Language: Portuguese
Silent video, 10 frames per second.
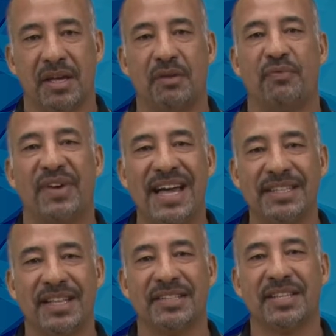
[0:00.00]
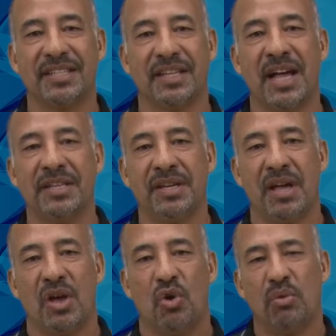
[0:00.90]
que faz dessa cidade
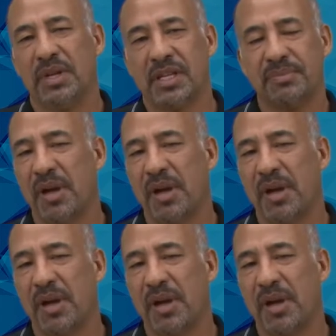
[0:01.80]
uma das